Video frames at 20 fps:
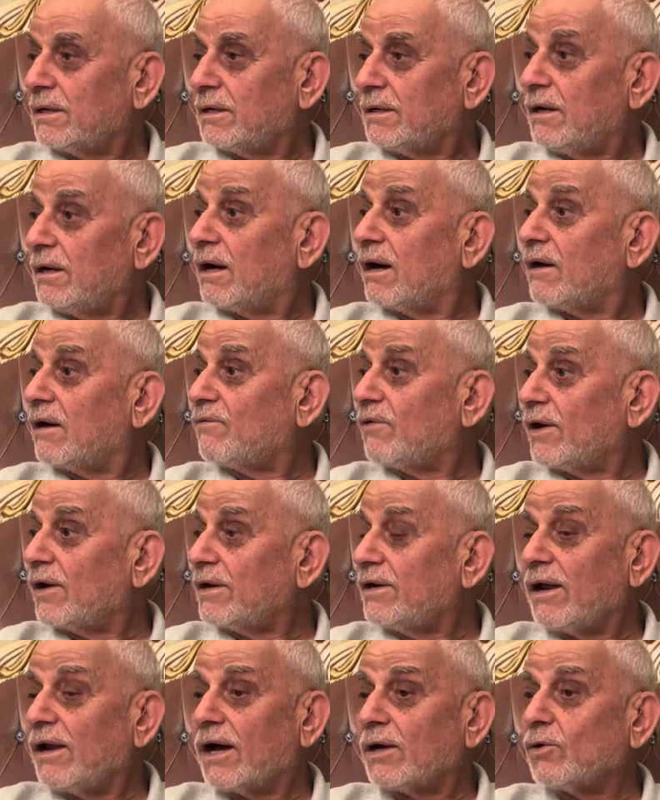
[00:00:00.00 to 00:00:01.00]
La
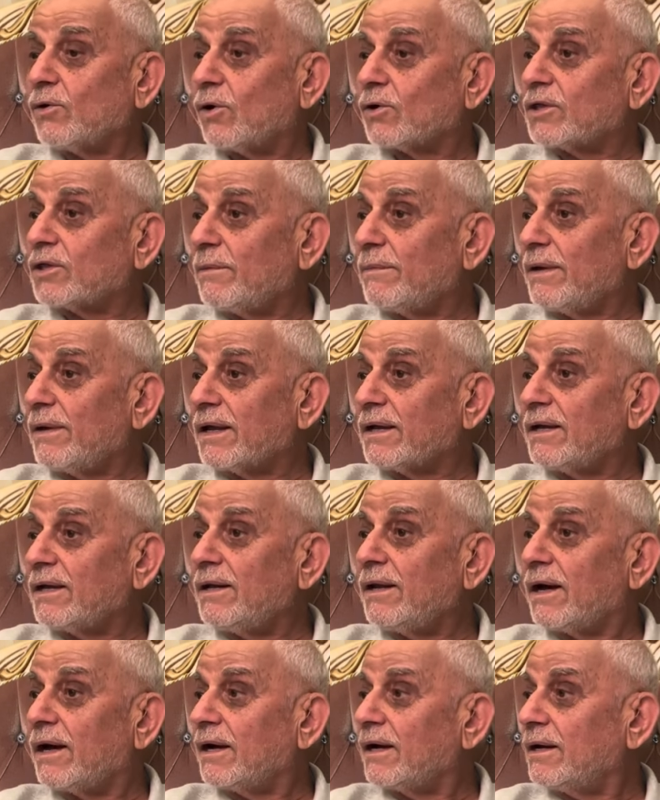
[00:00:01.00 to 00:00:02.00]
fale, la yok demek,
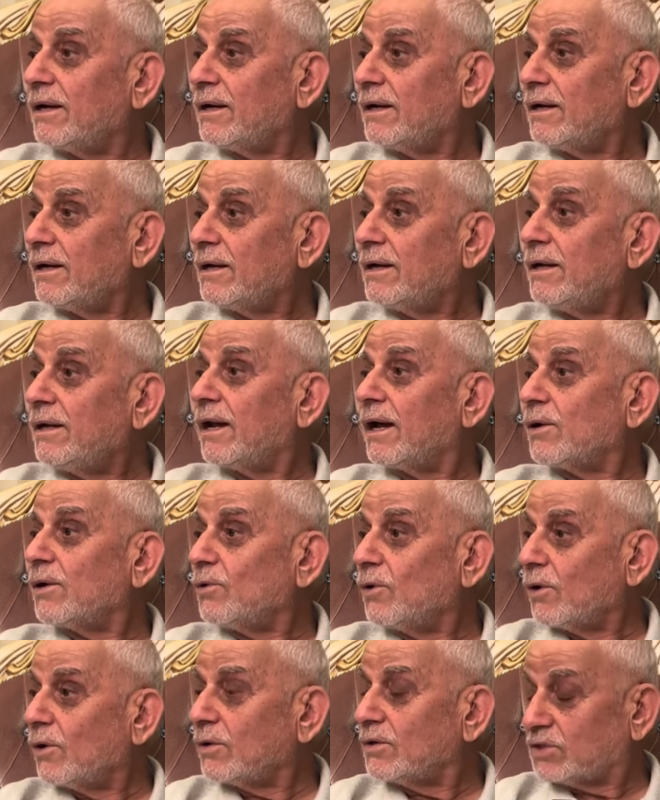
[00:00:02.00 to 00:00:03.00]
ilah, ilah
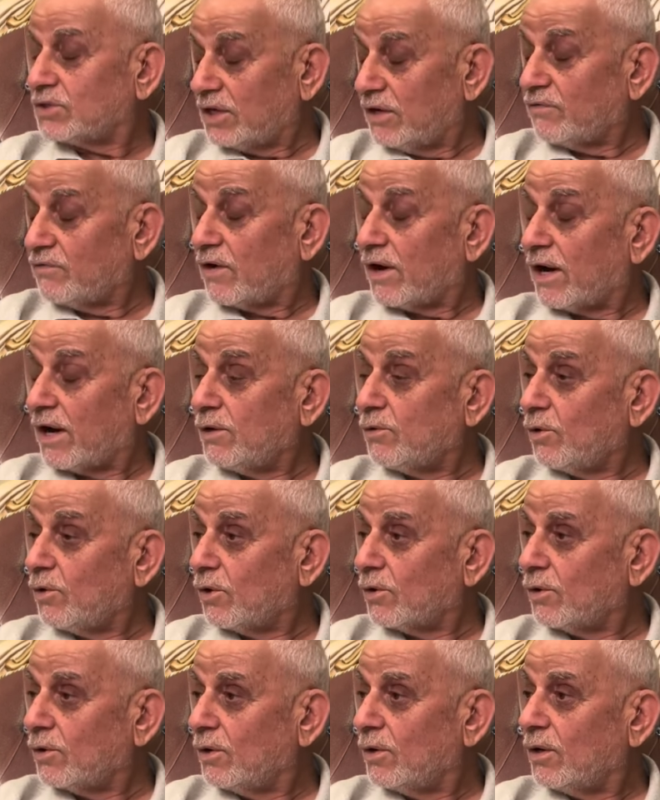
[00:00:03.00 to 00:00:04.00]
yok, şey faal yok.